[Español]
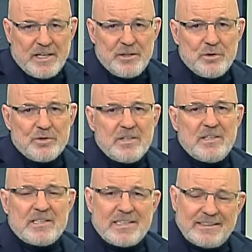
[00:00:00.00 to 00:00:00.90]
años
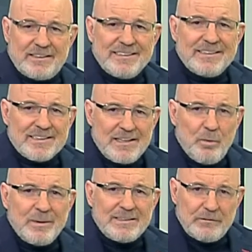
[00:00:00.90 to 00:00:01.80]

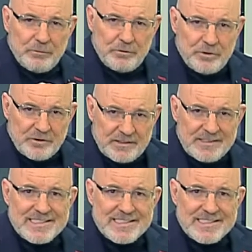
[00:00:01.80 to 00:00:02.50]
750 funciones,